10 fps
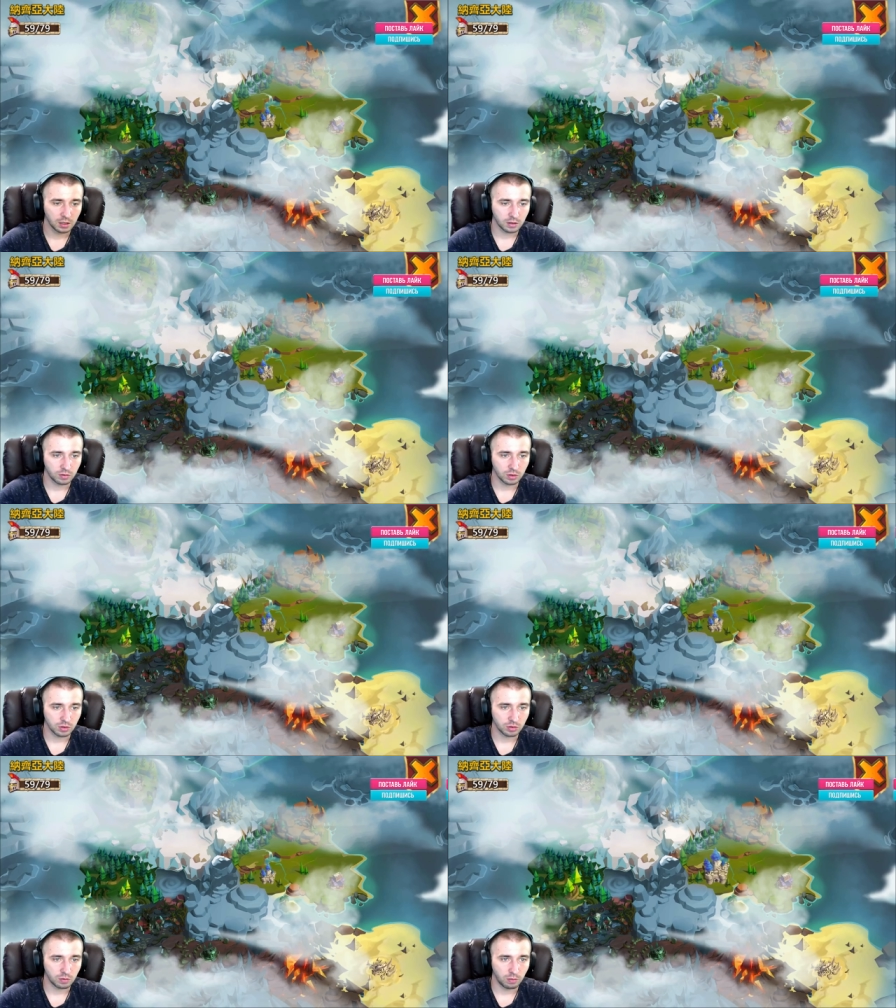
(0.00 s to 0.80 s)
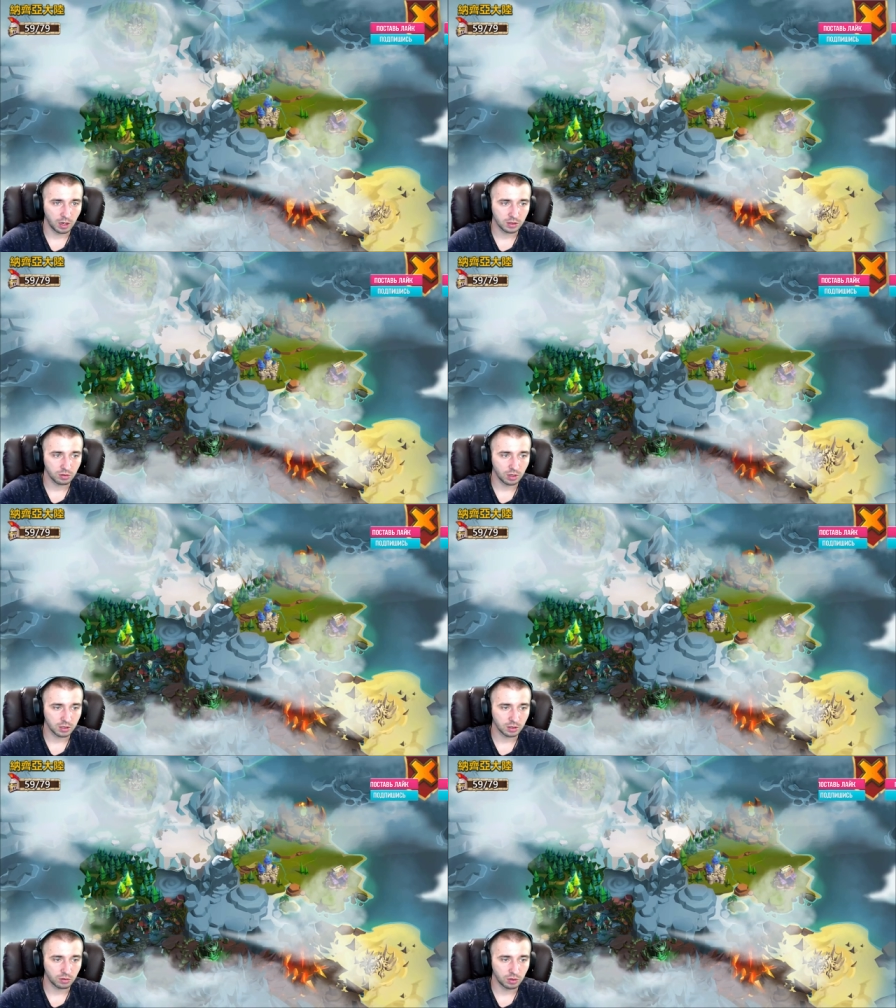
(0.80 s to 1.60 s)
Вот судьба, сюда
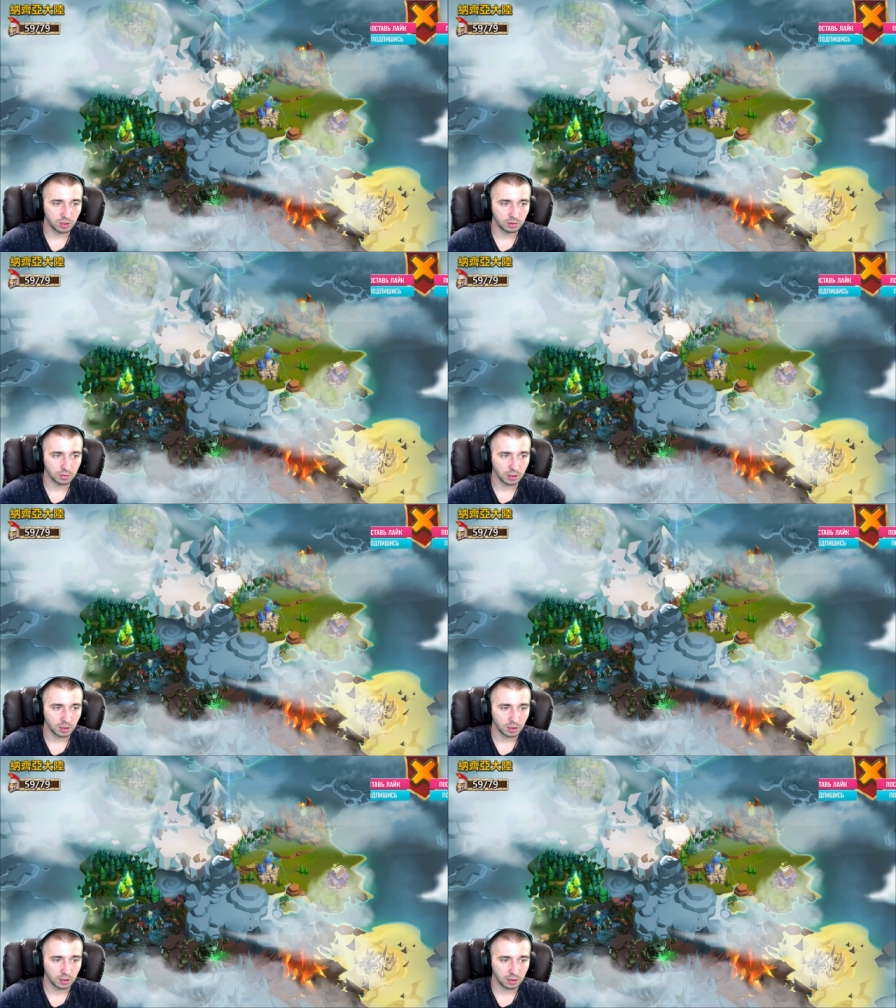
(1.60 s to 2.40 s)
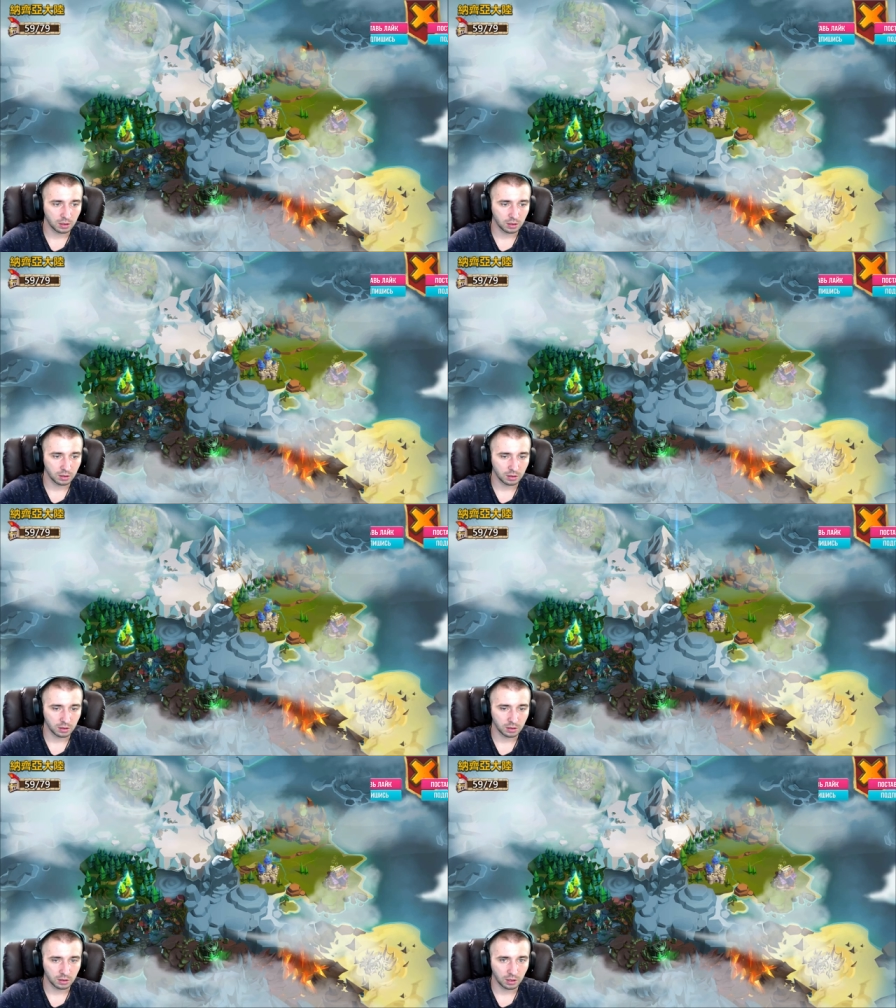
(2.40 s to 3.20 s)
заходим.
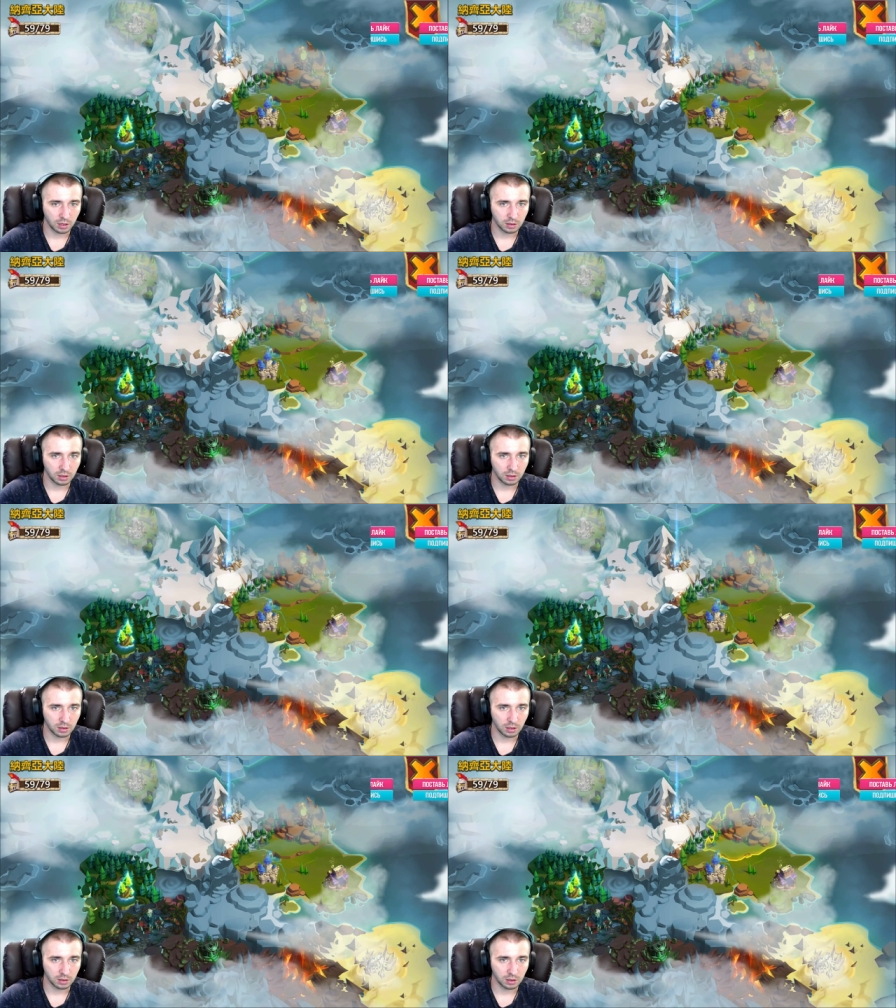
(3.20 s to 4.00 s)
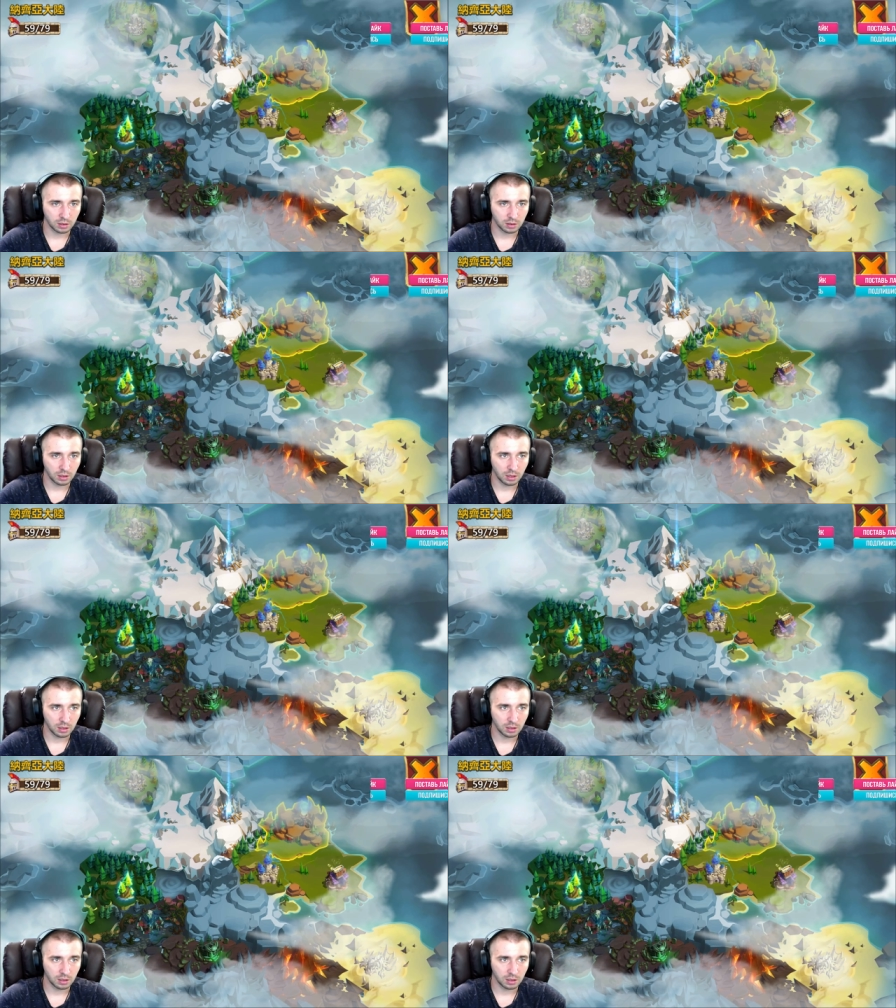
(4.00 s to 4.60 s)
Так, так, так, так, так.